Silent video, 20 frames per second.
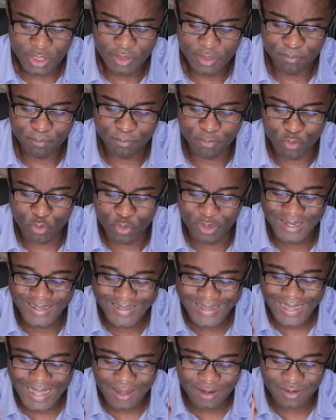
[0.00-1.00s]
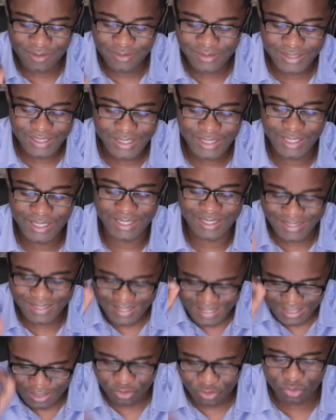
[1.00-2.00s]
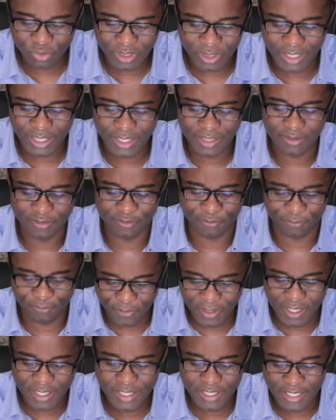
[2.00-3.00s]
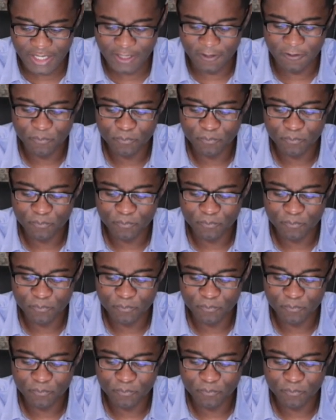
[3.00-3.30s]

pour garantir, s'assurer, veiller